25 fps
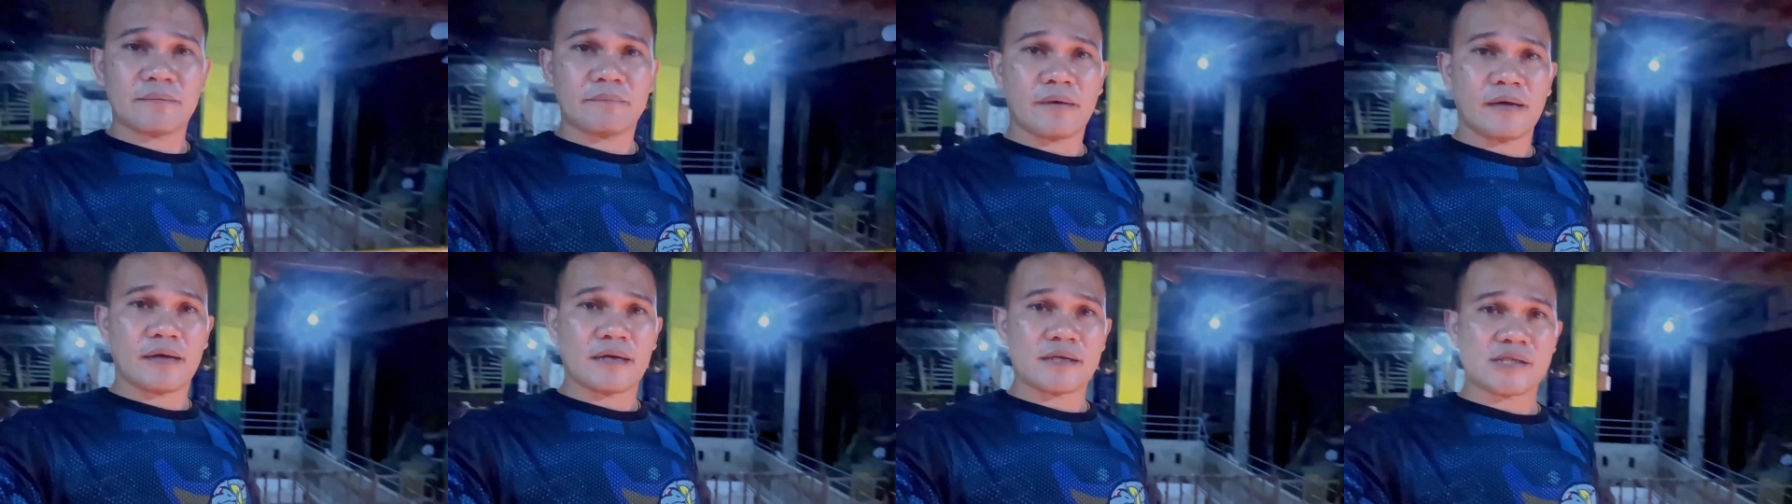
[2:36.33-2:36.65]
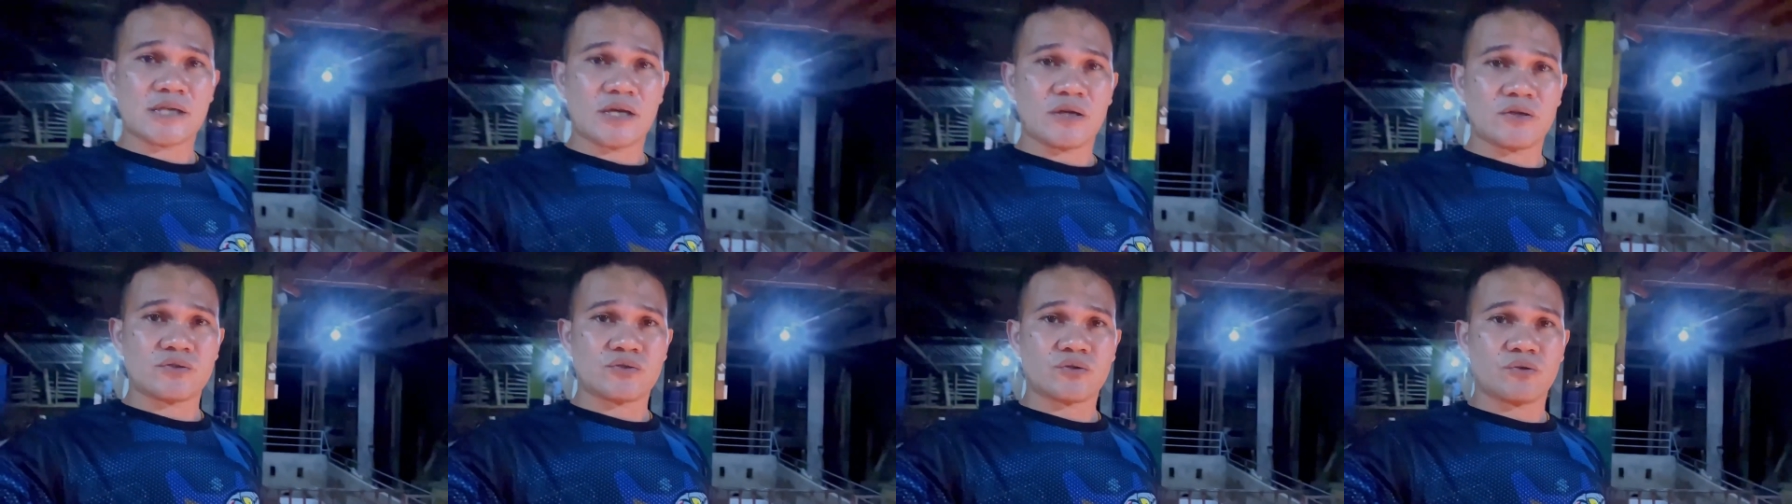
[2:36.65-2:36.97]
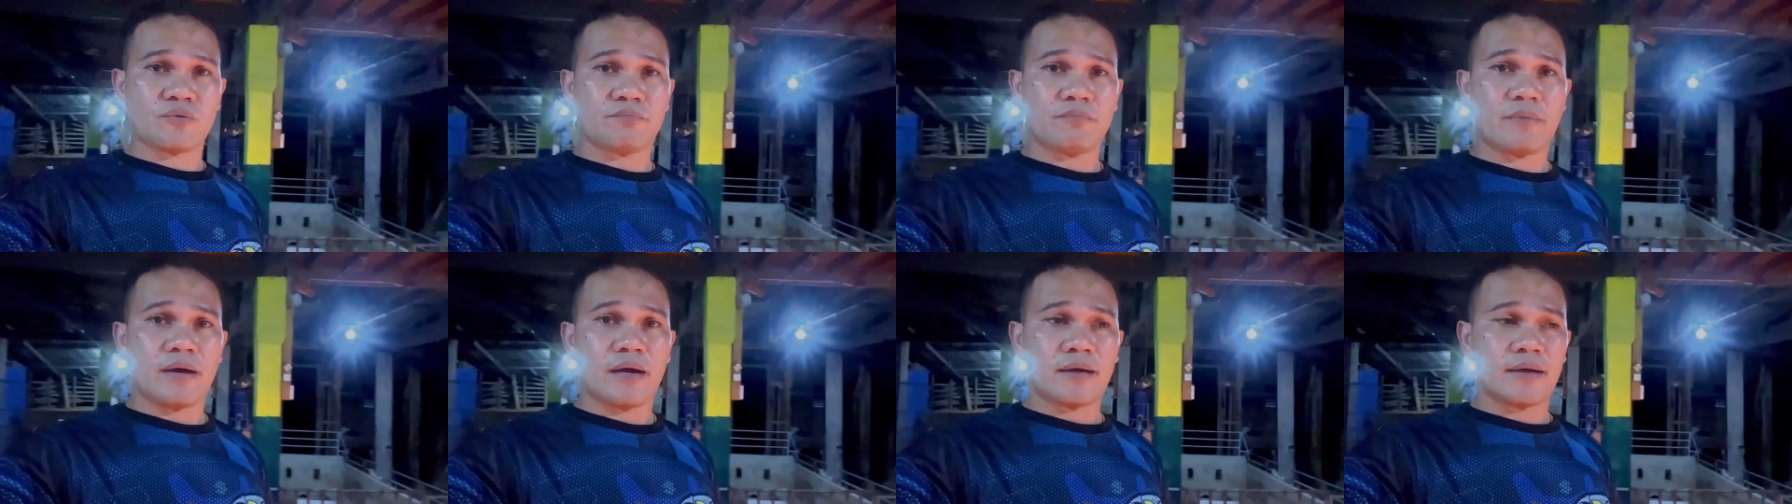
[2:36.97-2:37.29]
mga ka-sounds
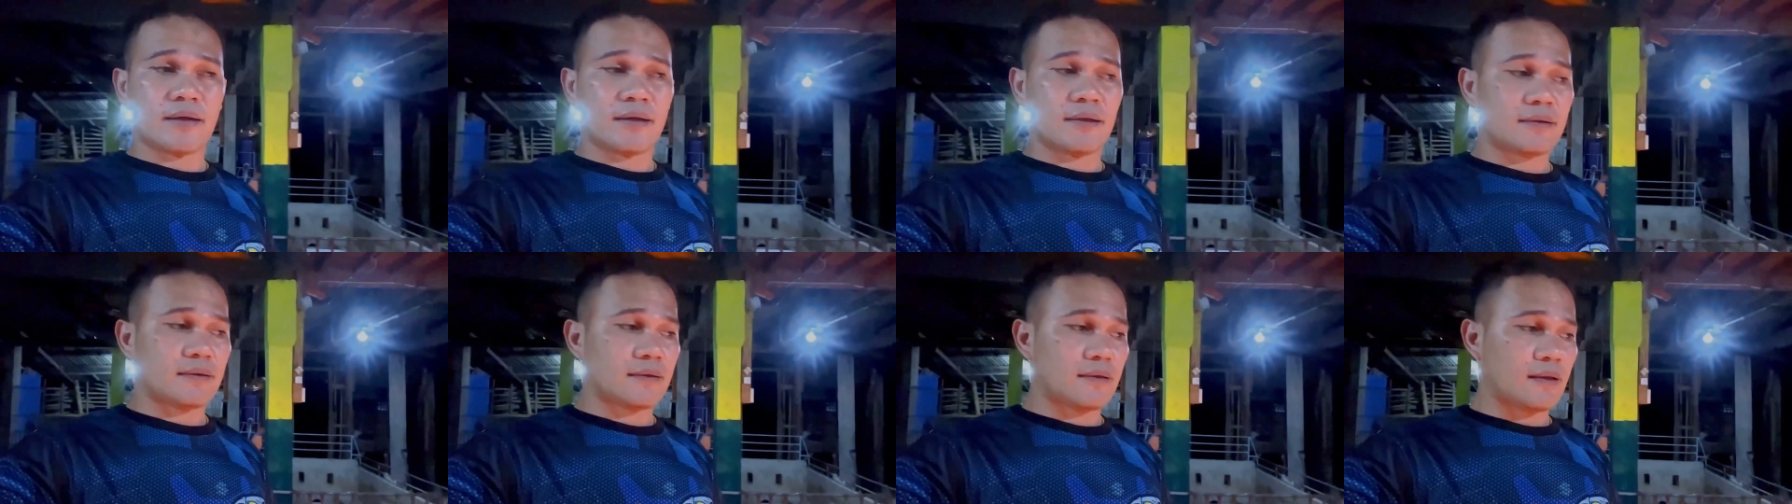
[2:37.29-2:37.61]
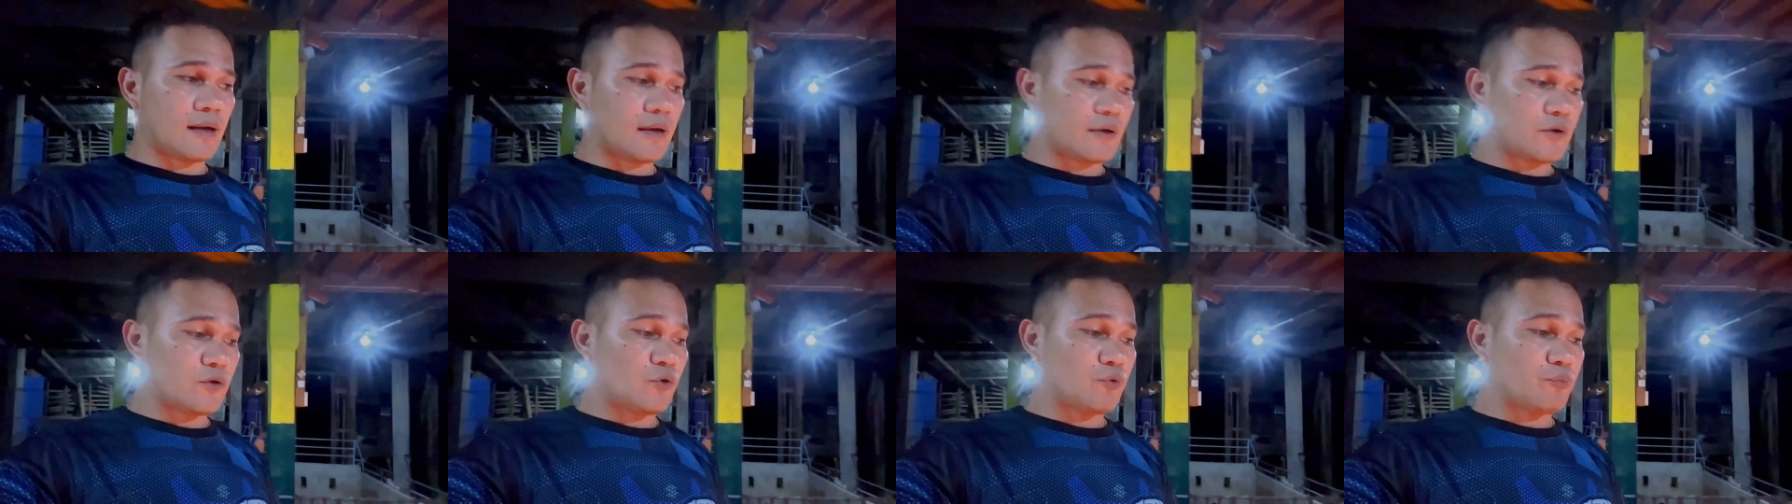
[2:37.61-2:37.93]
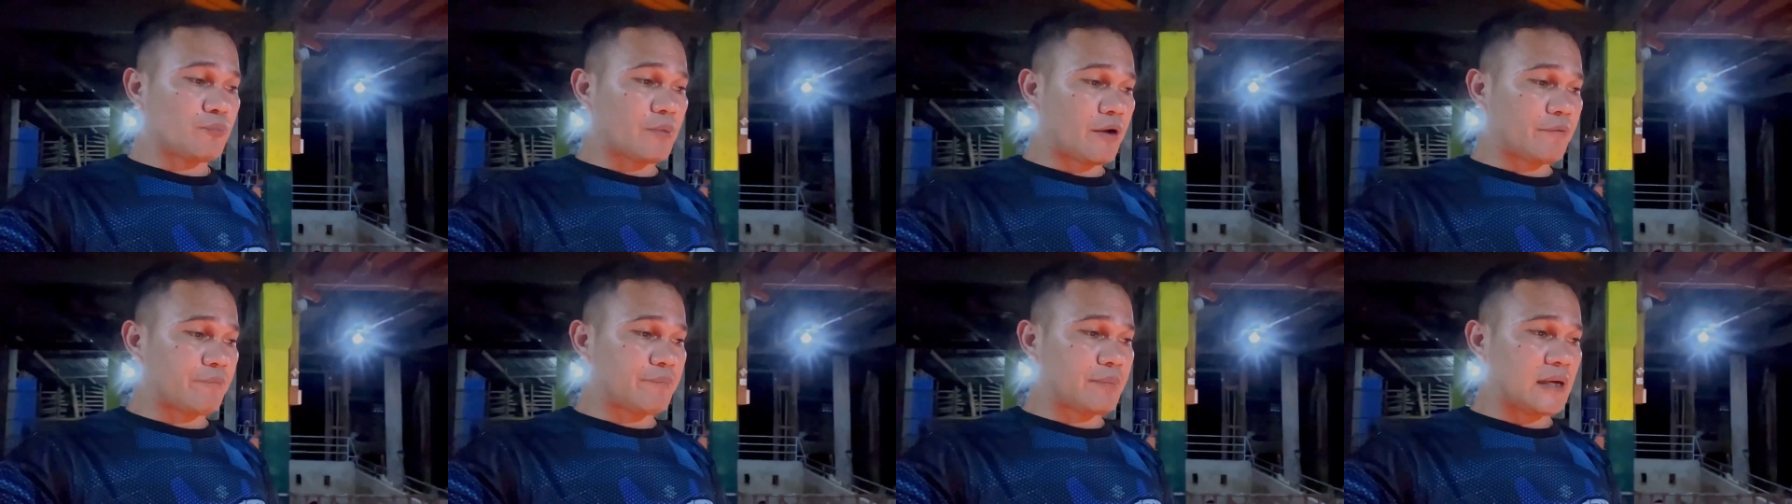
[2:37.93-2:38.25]
kung bakit yung
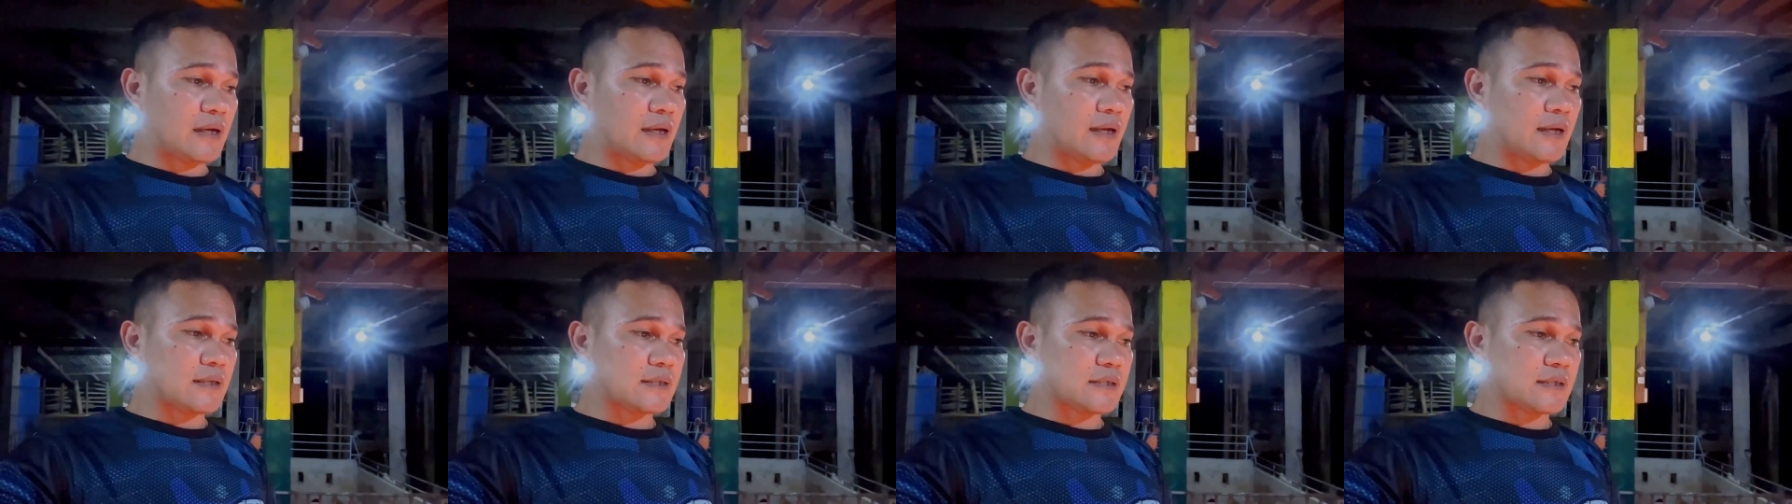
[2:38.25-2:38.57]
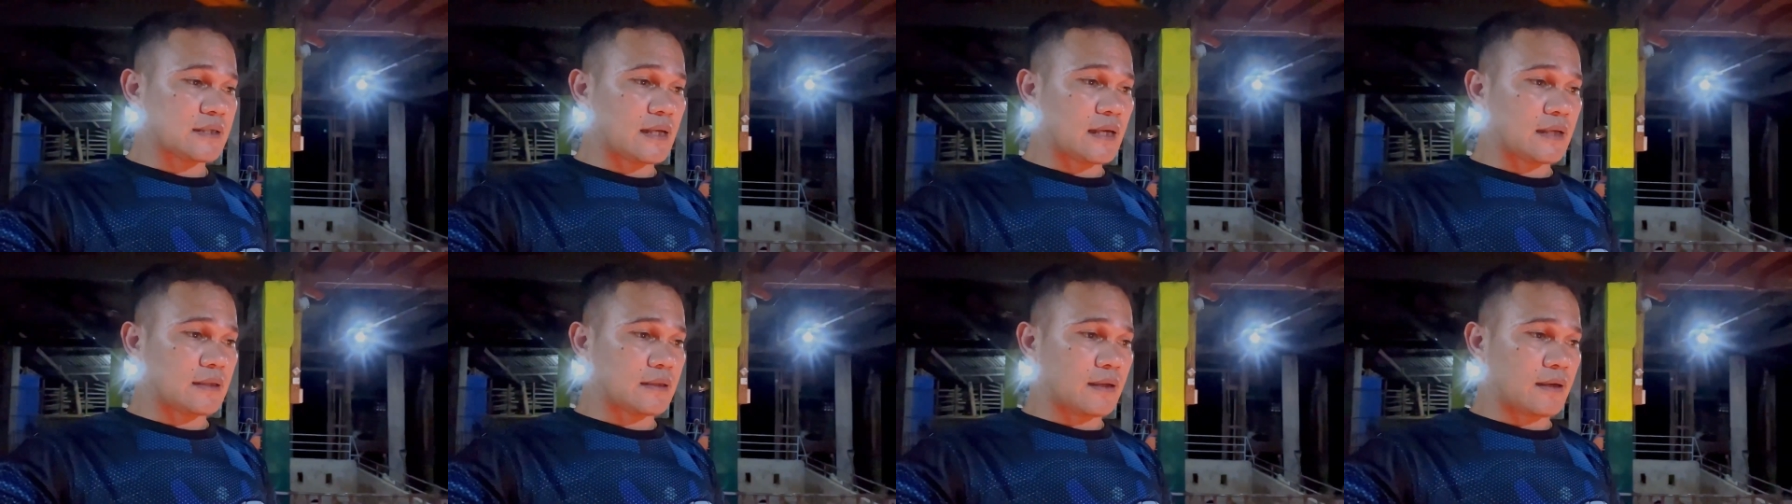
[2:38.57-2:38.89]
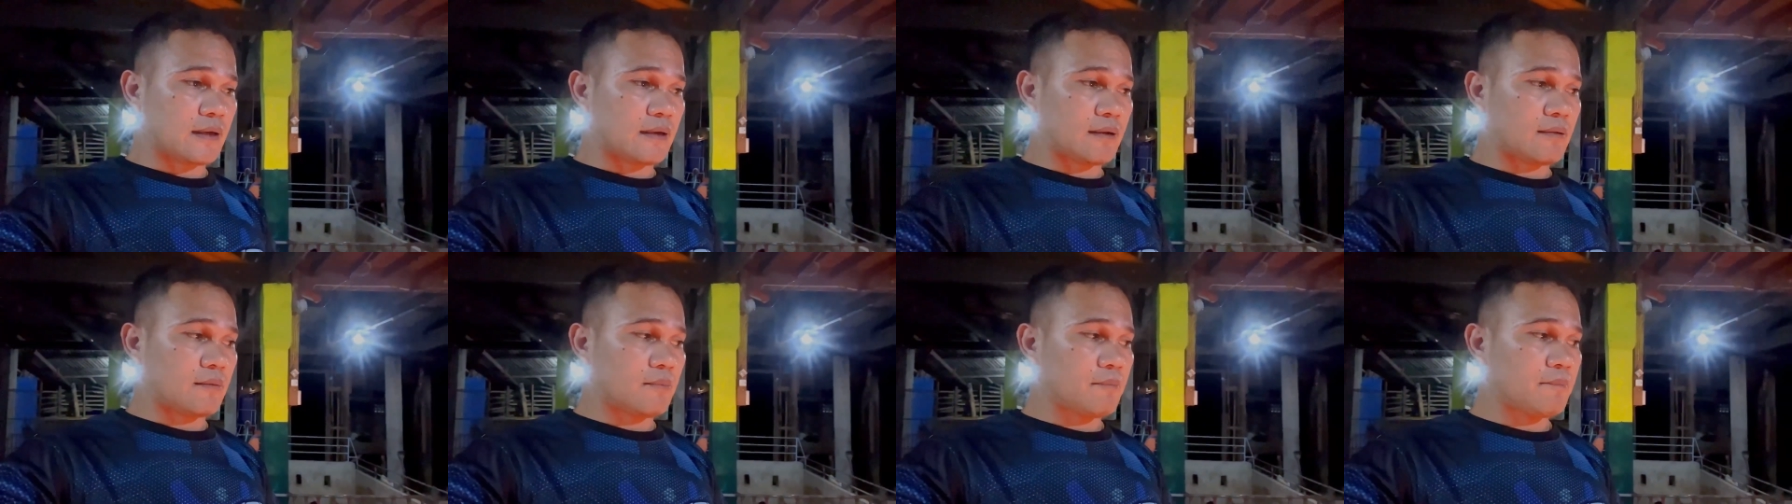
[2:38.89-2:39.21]
mga piglets
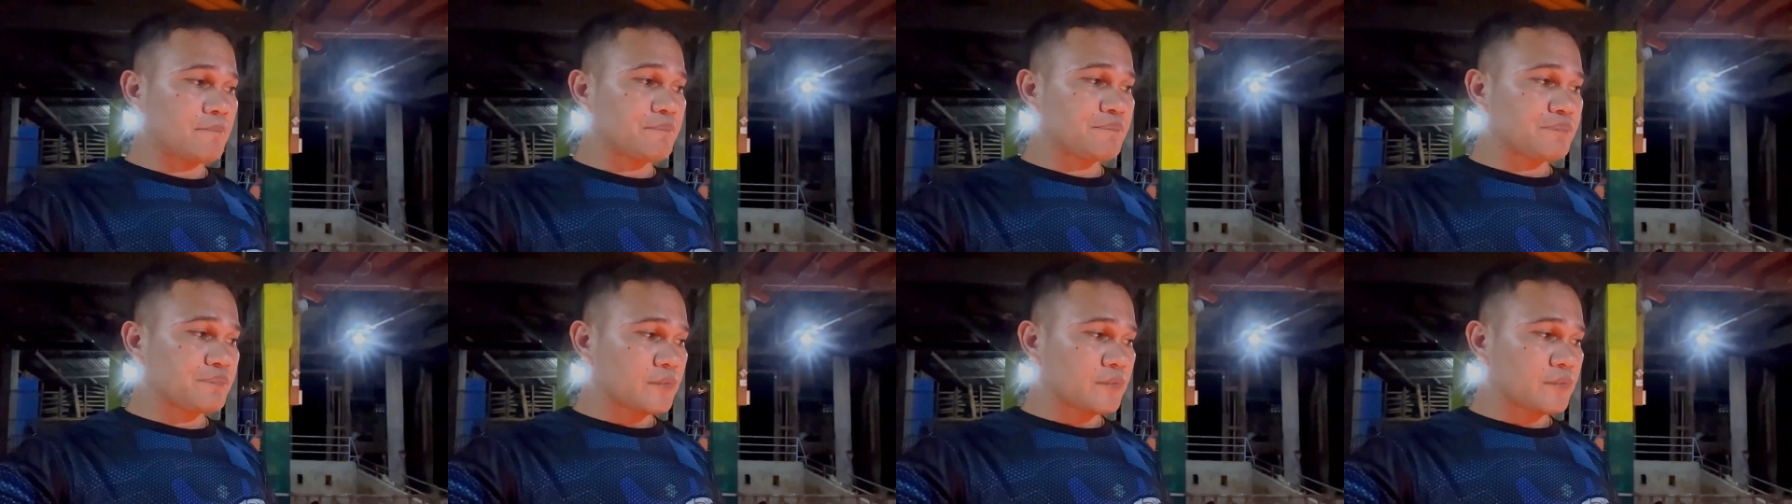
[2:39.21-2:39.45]
natin